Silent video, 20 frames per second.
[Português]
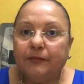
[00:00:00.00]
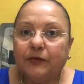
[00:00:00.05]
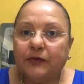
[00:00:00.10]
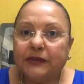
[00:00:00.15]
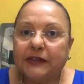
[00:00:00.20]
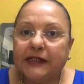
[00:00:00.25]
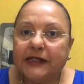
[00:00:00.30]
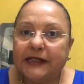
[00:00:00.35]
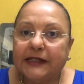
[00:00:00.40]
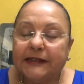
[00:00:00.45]

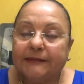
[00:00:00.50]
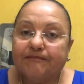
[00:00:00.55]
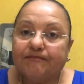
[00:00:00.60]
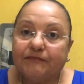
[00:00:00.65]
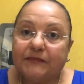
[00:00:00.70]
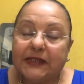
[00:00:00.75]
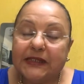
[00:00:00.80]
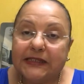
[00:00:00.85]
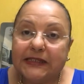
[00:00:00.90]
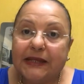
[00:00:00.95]

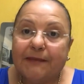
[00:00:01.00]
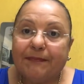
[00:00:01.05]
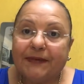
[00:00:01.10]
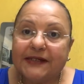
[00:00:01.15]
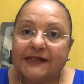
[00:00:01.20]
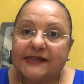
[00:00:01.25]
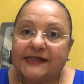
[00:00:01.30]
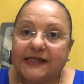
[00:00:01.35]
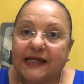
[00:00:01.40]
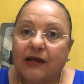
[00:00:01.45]
porque
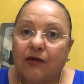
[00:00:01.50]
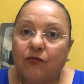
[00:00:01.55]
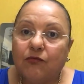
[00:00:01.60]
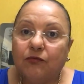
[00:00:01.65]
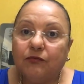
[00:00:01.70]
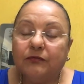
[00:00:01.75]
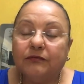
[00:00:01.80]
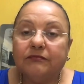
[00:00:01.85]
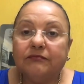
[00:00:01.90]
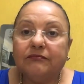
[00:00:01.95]

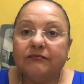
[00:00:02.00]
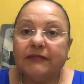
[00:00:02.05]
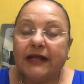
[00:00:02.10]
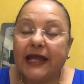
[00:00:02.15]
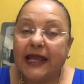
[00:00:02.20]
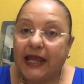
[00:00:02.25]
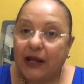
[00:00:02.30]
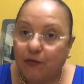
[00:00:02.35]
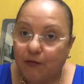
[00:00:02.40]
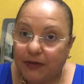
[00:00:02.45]
depressão
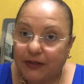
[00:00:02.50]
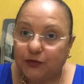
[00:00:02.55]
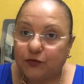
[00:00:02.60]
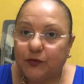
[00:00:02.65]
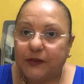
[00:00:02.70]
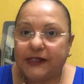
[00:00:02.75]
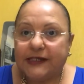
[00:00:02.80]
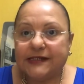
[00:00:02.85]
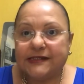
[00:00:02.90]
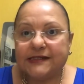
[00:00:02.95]
é uma
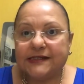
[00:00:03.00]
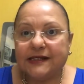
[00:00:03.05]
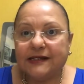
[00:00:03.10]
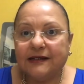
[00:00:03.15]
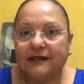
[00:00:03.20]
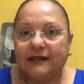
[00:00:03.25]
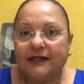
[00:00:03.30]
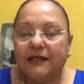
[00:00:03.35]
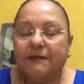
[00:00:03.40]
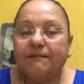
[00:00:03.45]

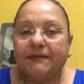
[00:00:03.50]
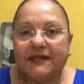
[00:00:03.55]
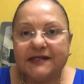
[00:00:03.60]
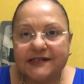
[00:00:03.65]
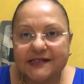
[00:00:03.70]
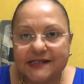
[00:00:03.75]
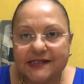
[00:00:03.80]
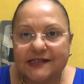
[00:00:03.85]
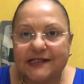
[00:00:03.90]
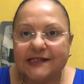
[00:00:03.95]
doença e
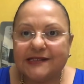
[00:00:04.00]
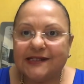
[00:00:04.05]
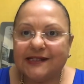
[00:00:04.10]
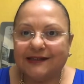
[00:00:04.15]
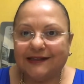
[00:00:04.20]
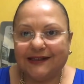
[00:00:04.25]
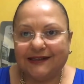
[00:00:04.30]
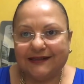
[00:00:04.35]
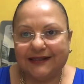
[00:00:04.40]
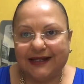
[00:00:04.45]
precisa
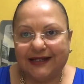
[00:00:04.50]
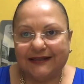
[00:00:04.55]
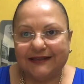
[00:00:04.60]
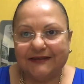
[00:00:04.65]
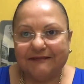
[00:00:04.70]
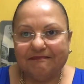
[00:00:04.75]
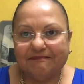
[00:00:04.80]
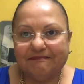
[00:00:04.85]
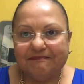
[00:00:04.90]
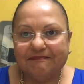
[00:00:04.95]
ser tratada.
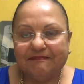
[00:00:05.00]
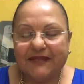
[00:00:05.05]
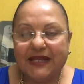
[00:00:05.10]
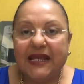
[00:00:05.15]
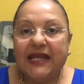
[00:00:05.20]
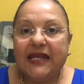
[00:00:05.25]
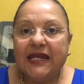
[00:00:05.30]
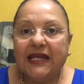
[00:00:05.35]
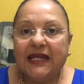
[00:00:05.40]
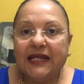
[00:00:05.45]

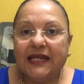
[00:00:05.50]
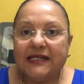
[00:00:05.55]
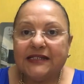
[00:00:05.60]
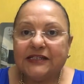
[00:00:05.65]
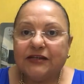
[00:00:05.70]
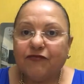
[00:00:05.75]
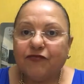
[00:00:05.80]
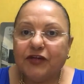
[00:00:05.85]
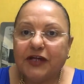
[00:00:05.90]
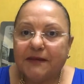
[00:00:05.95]

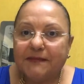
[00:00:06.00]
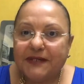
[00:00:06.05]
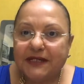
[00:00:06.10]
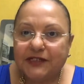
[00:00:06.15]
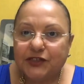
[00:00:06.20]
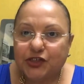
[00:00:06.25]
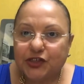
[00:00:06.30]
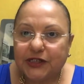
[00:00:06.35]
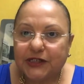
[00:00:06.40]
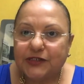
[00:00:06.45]
Essa foi a
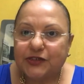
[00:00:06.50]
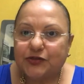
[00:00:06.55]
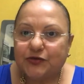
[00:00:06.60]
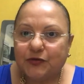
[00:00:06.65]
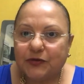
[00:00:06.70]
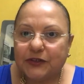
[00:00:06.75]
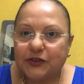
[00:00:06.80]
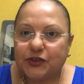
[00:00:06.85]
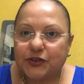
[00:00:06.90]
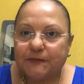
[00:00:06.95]
minha dica de
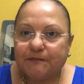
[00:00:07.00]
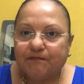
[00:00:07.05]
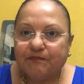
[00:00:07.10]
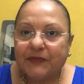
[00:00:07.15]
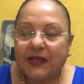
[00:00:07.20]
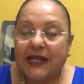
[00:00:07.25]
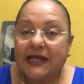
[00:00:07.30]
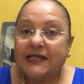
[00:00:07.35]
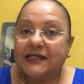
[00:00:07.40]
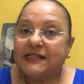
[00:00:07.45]
hoje.
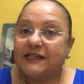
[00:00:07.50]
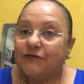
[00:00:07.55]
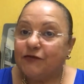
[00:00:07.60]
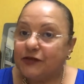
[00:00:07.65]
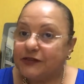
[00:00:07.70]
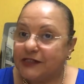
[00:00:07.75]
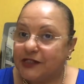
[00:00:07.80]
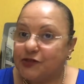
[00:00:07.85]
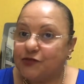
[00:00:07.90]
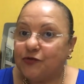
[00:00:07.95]
Se
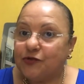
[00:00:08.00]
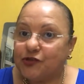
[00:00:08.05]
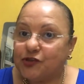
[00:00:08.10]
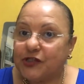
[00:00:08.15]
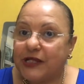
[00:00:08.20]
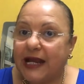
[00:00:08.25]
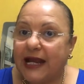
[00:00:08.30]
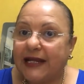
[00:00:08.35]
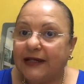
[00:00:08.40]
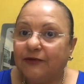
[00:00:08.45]
vocês
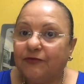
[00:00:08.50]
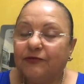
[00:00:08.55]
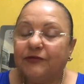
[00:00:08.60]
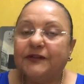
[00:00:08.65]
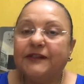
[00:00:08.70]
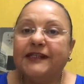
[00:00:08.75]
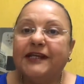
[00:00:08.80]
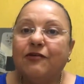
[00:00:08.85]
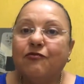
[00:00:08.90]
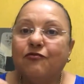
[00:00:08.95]
gostaram,
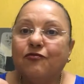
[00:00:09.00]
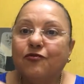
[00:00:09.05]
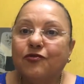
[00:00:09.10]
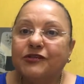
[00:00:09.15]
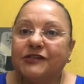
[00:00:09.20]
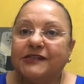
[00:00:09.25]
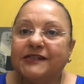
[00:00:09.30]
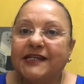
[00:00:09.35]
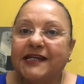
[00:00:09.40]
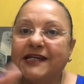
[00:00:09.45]
dê um
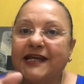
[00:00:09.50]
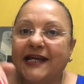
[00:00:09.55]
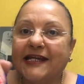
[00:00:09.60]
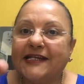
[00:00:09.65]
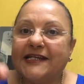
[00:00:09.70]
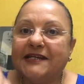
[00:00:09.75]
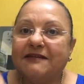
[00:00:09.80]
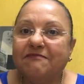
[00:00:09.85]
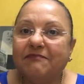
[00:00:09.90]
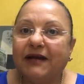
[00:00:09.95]
gostei
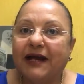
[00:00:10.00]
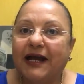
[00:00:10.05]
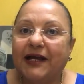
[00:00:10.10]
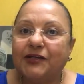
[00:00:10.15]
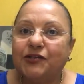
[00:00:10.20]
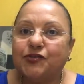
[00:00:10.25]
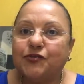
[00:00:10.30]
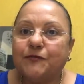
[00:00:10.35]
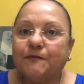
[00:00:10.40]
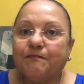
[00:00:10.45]
aqui
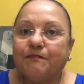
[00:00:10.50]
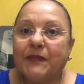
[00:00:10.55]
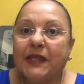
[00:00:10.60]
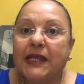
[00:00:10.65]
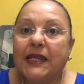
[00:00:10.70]
embaixo,